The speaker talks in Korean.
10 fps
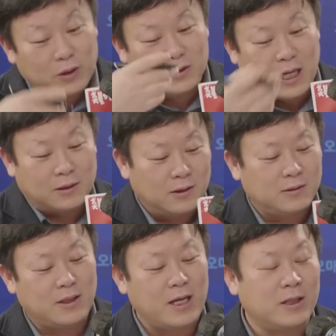네.
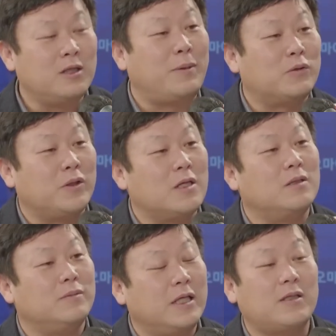작년에 에너지 바우처
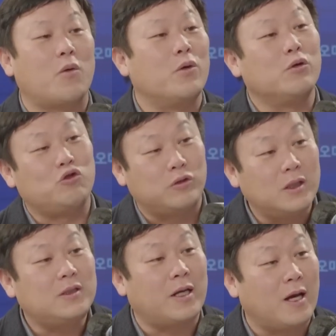예산 오히려
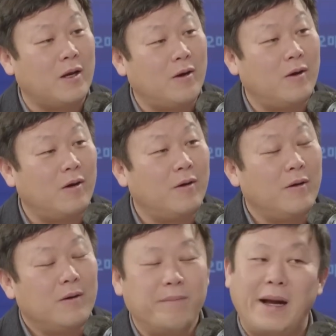줄였잖아요
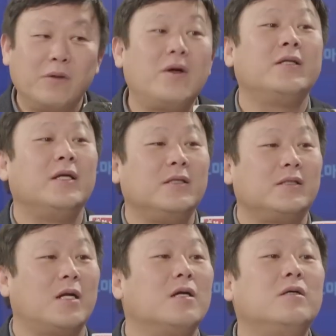음... 말도 안 되는
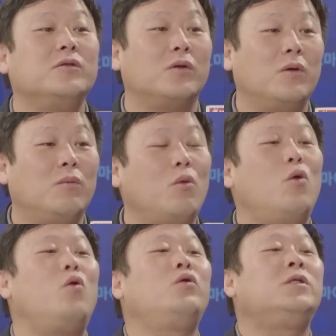짓을 한 거죠
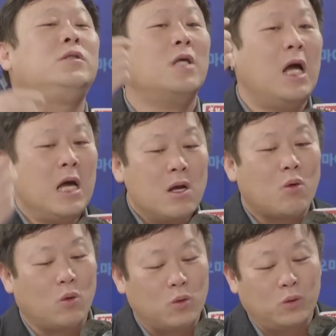모든
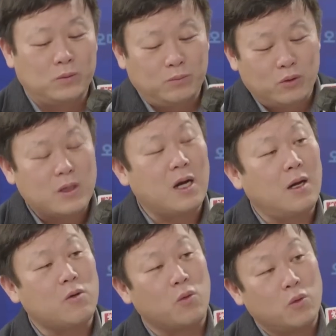공공
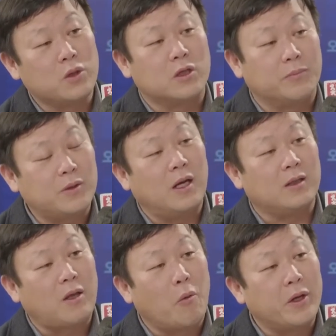물가가 공공이 급등할
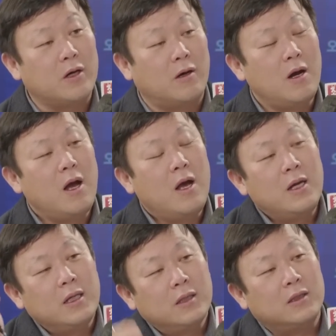때 오히려 네.
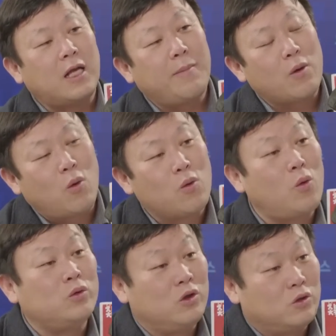그나마
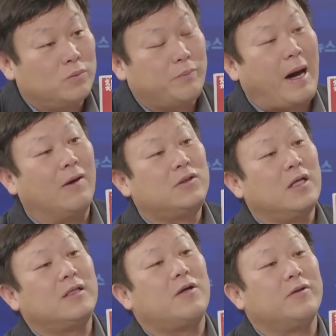공공요금 바우처
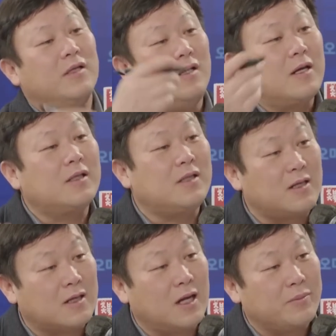예산으로 늘려놨어야
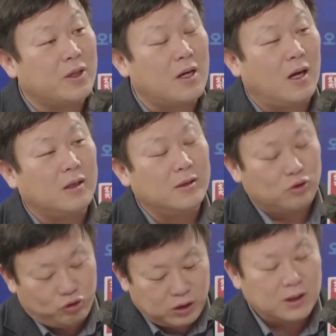될 거 아닙니까? 아,
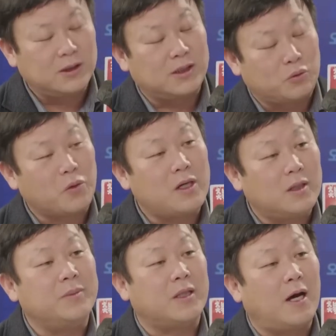그걸 줄인 짓도 한
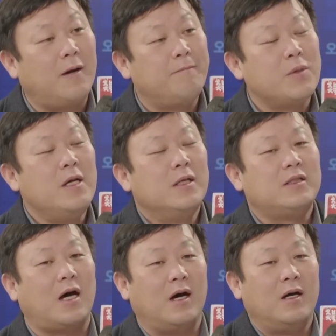겁니다. 그것도 잘
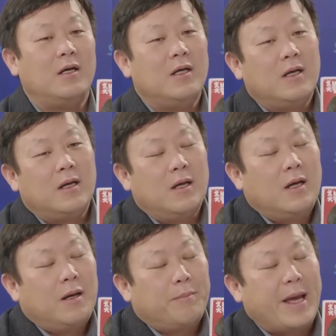예측을 못한 거다.
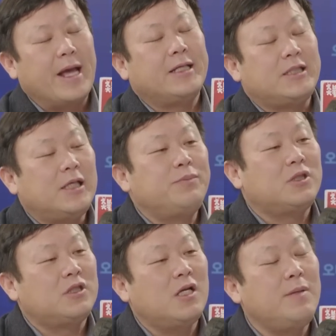우선
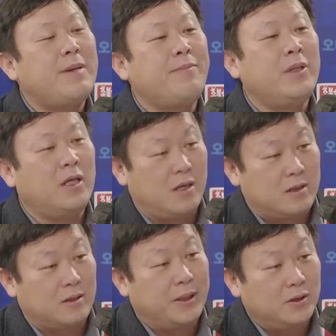117만 명이라
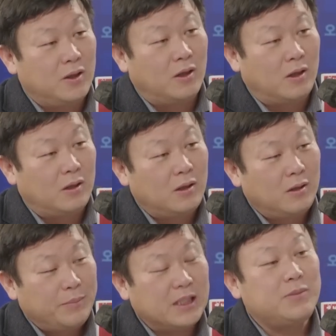그러면요.
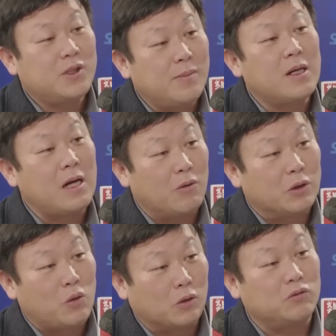네. 117만
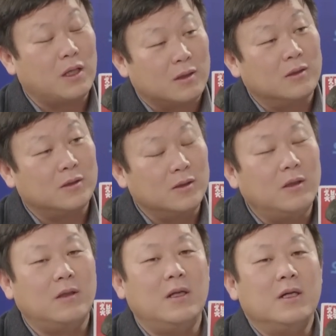가구에 도와준다는
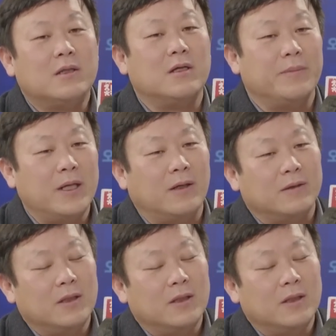거거든요. 그러면